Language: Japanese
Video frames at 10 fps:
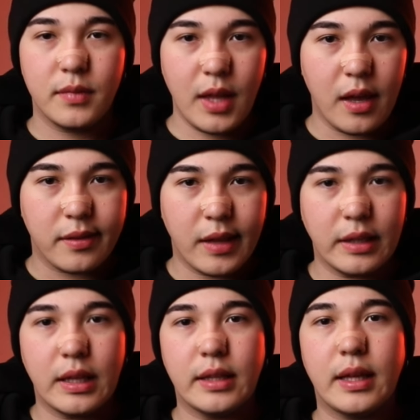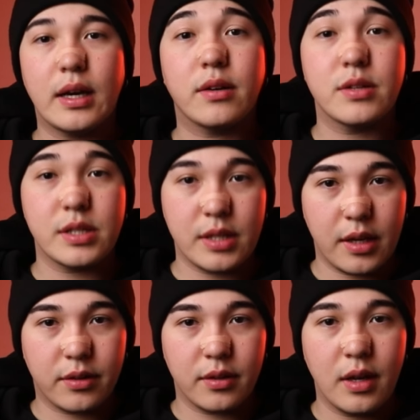で、だんだん高くし
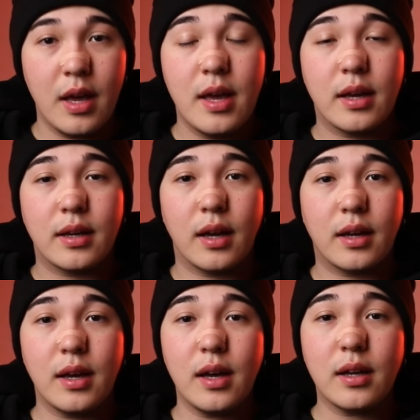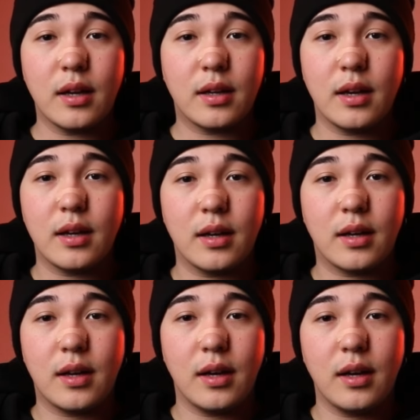ていく。ぐぐぐぐぐ
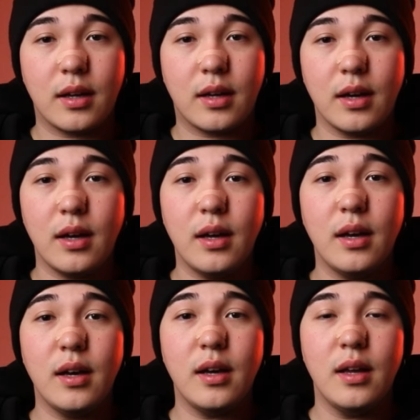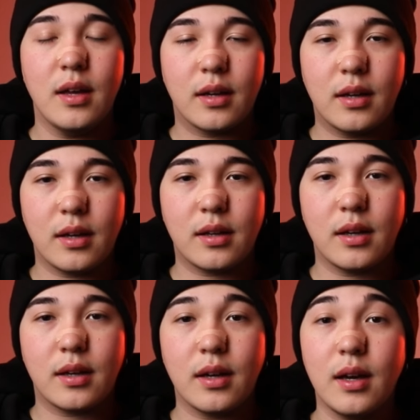ぐぐぐぐ
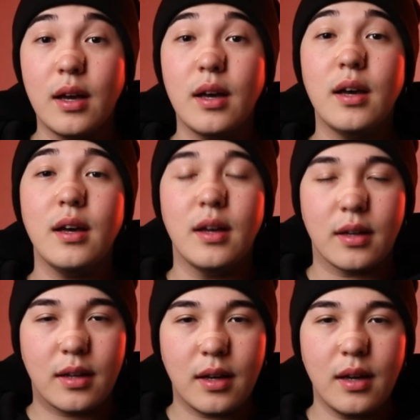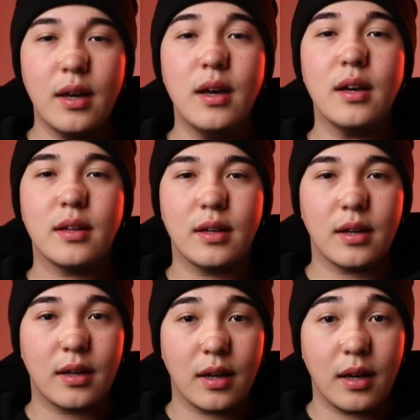ぐ
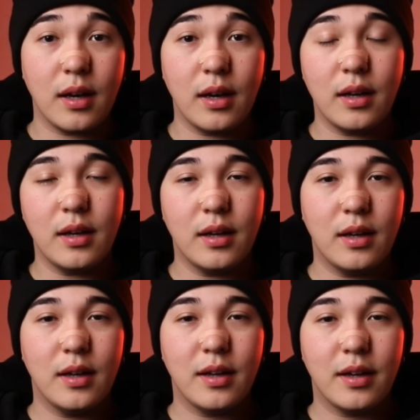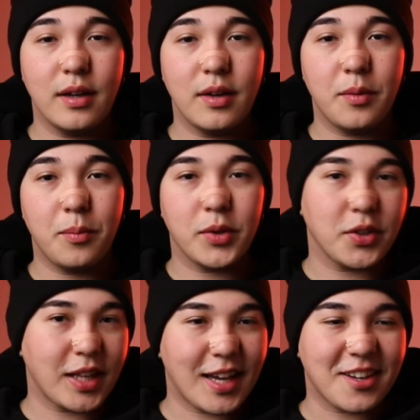ぐぐもっ
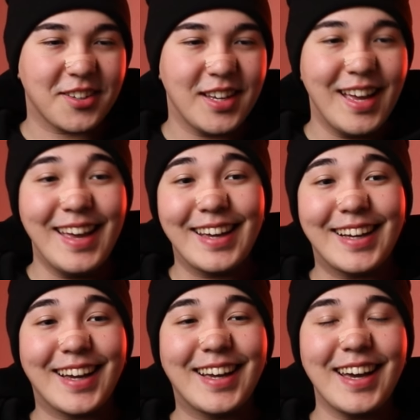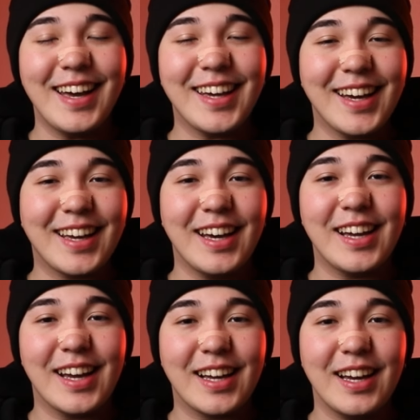と高く。ぐぐぐぐ
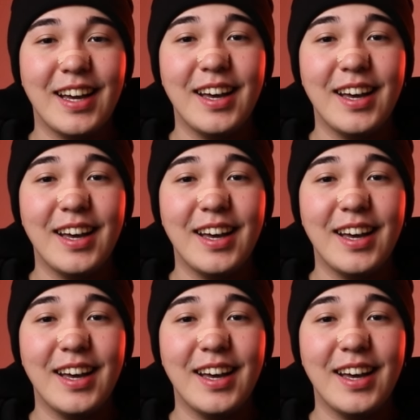ぐぐぐぐぐ